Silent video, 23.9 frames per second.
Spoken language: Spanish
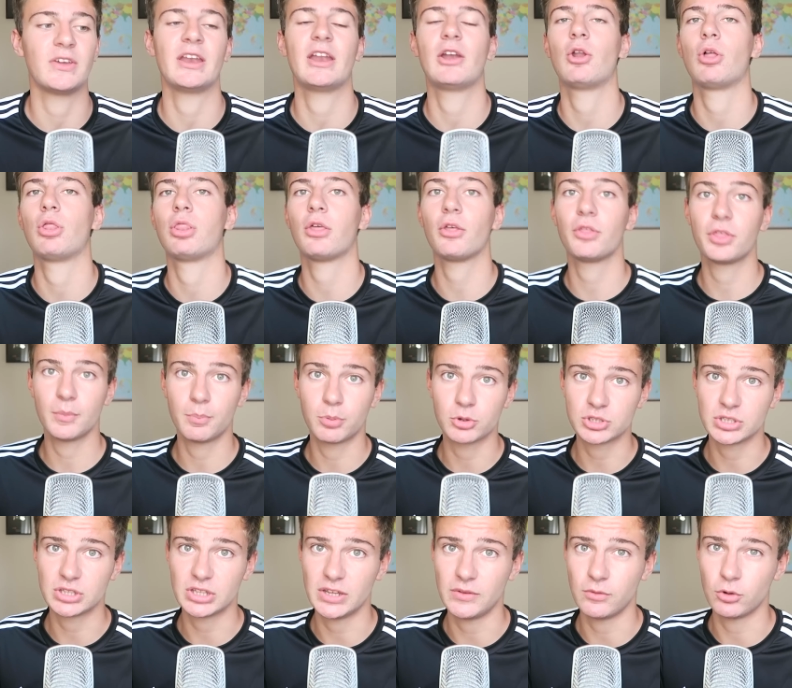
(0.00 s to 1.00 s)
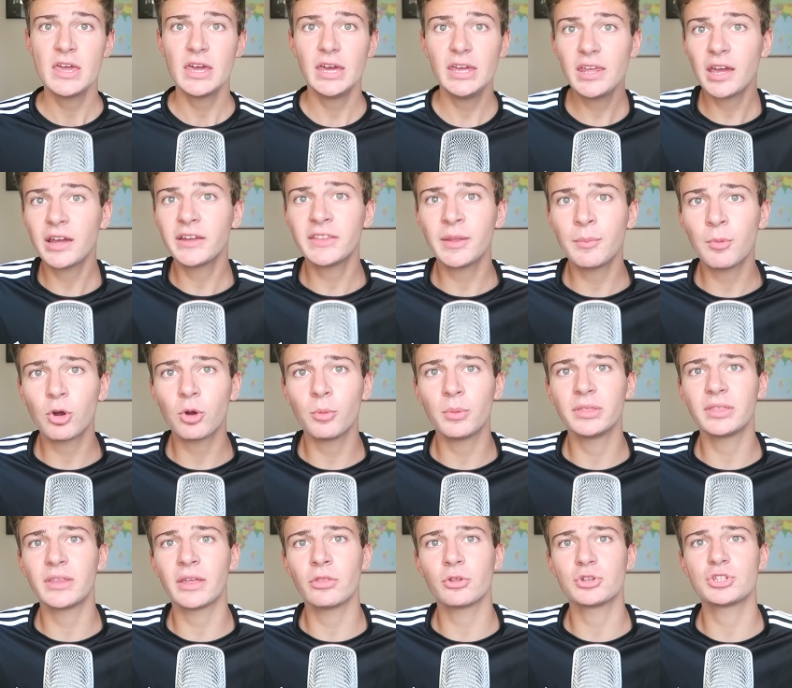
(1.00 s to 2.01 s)
bien en los dos dispositivos. Y ya que estamos
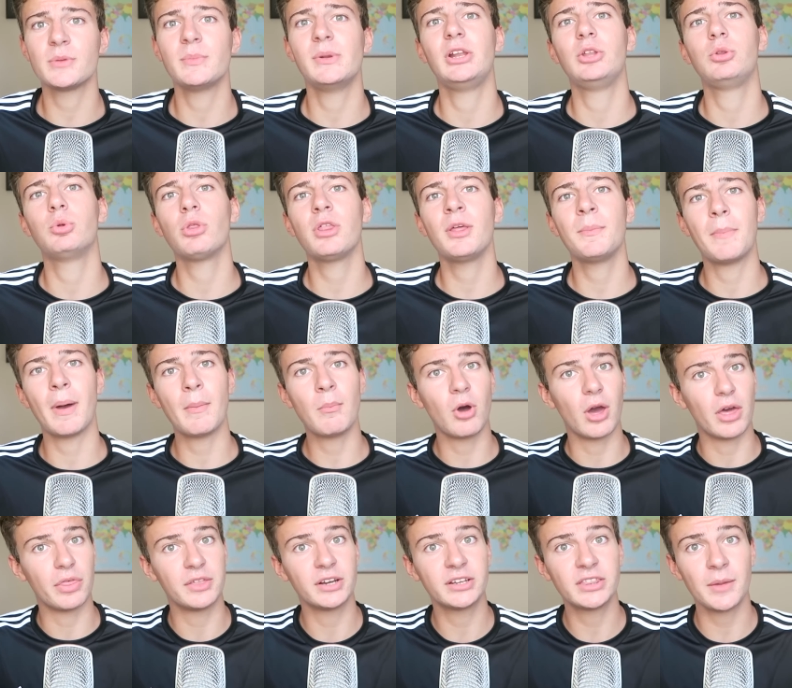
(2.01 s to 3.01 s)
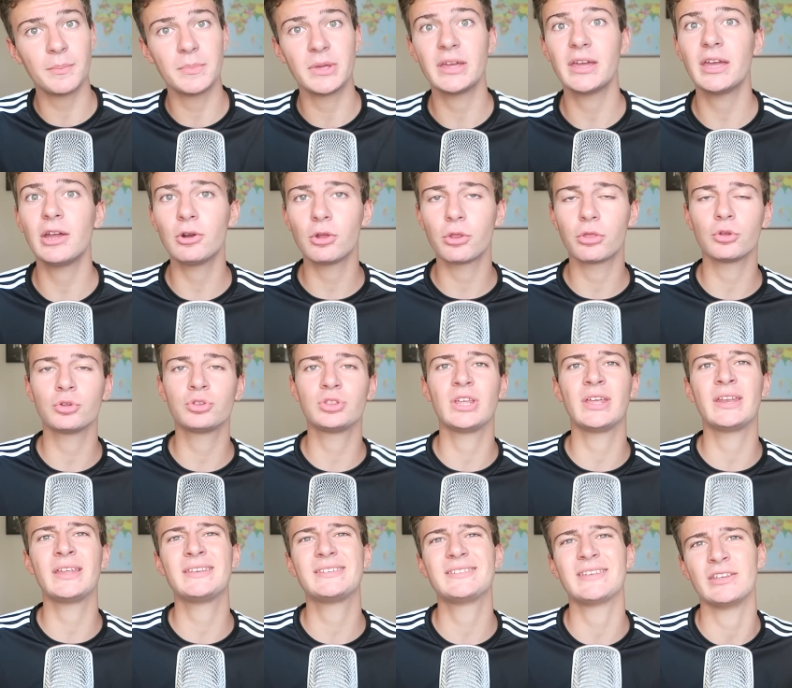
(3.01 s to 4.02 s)
comentando similitudes, vamos a decir también que los dos
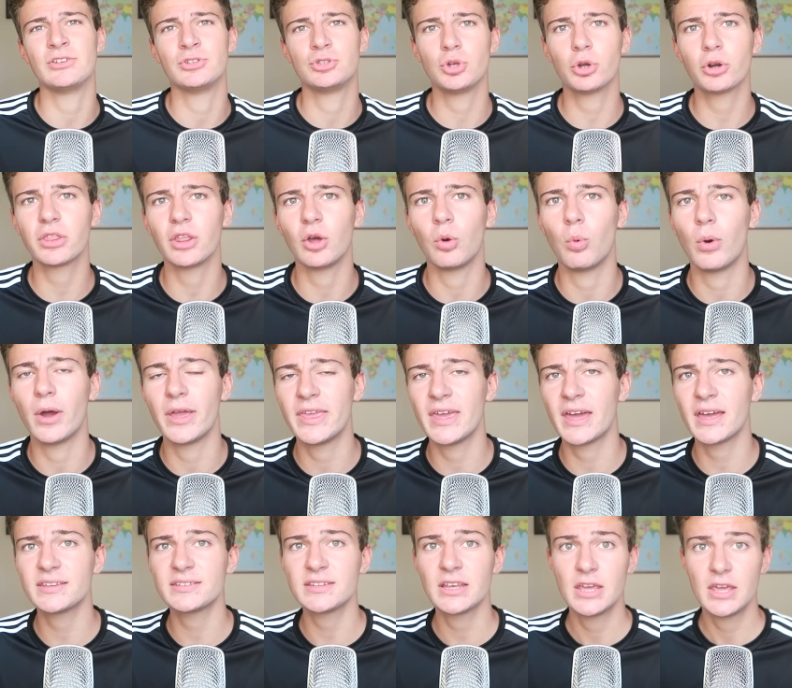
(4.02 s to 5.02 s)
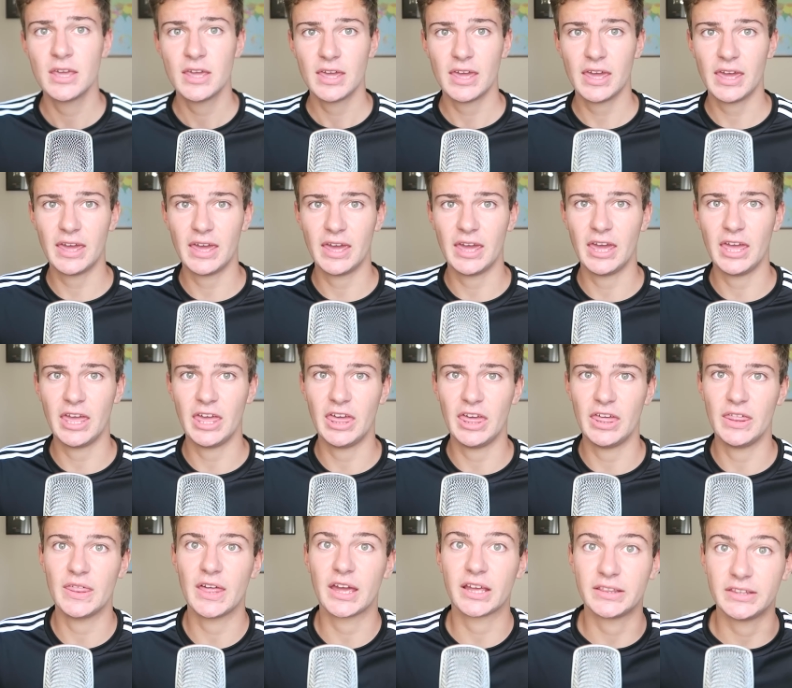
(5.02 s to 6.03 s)
tienen sensor de huellas
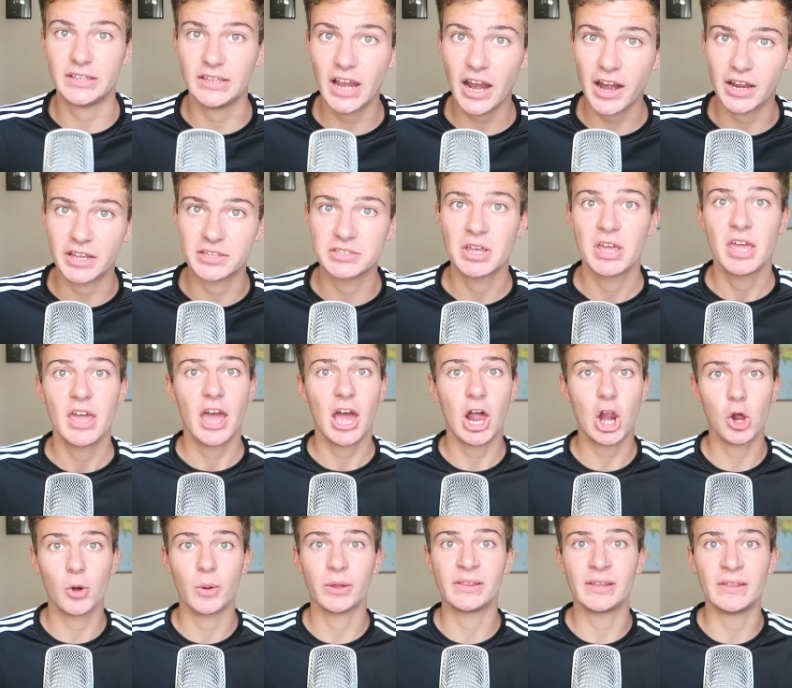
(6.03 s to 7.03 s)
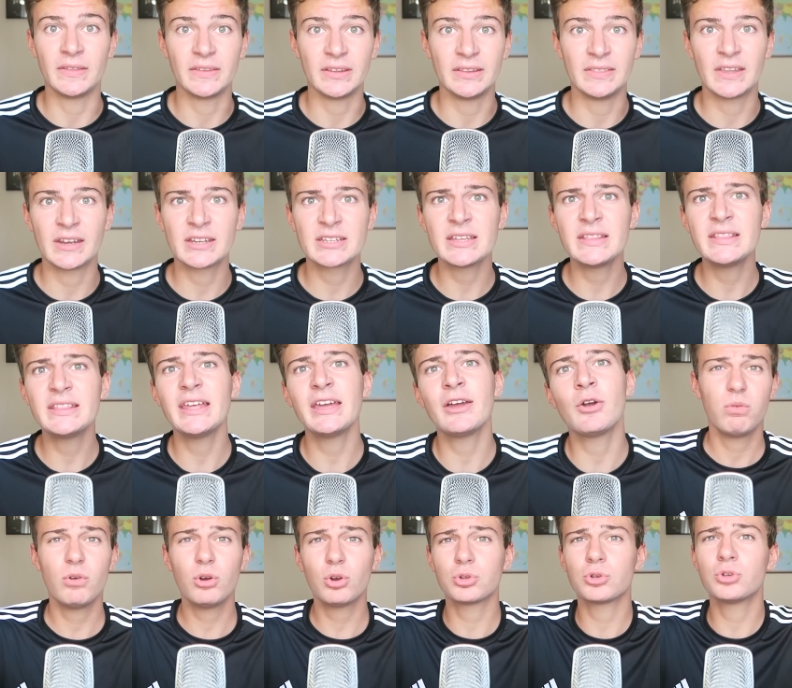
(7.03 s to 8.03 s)
eh, dactilares, algo bastante
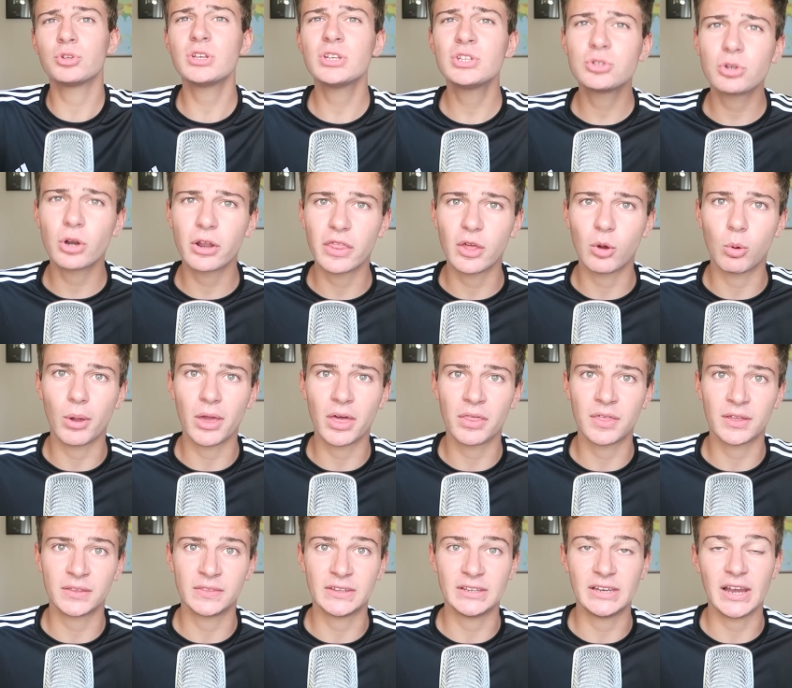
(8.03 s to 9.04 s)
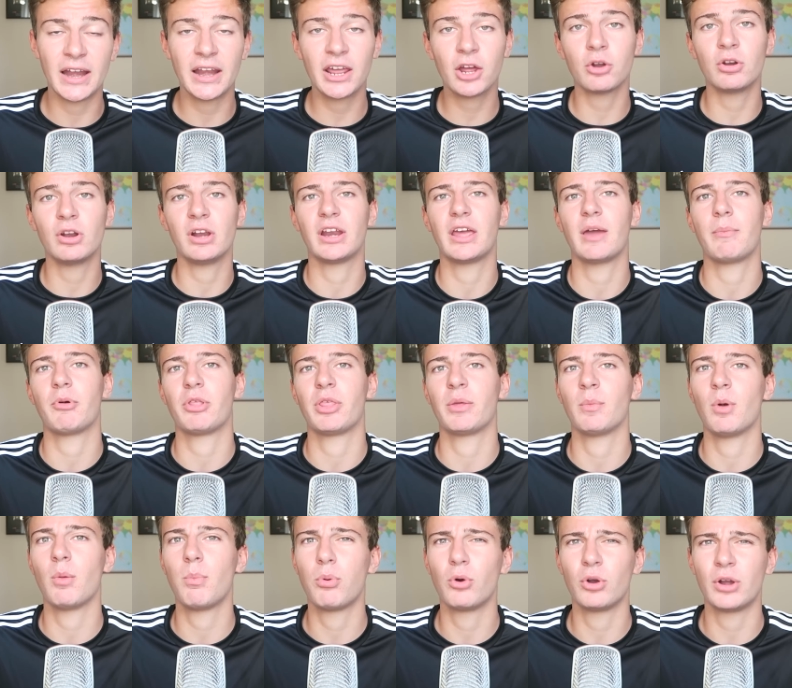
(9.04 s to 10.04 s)
interesante. Bueno, son sensores de huellas dactilares con el que
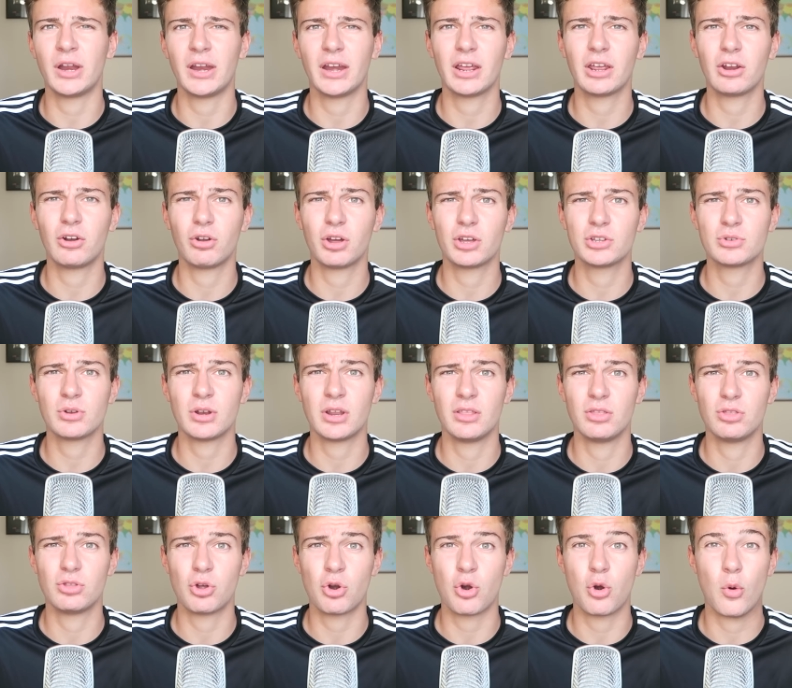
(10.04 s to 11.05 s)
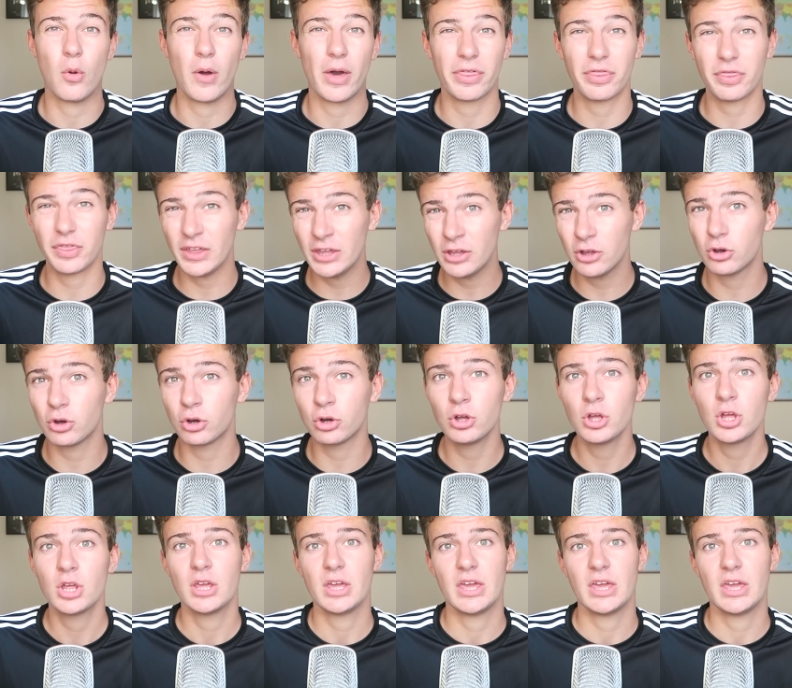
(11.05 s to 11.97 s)
podemos poner, creo que son en torno a 5